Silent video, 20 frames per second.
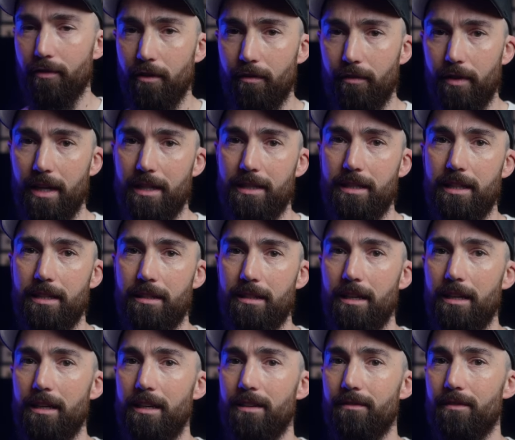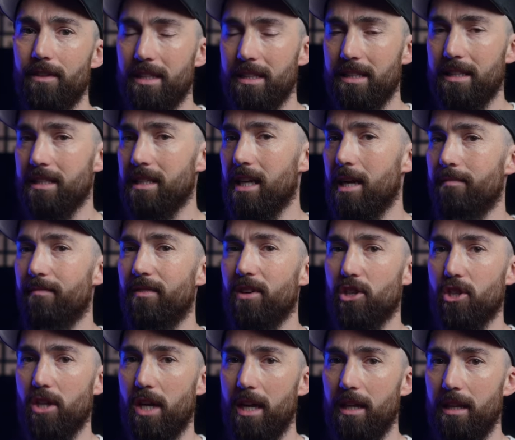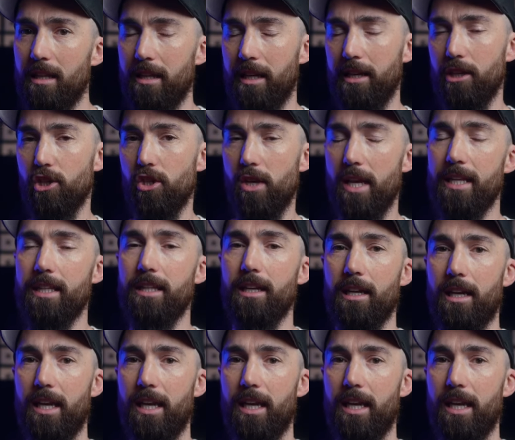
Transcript: gefertigt, wird deshalb wahrscheinlich eine schlechtere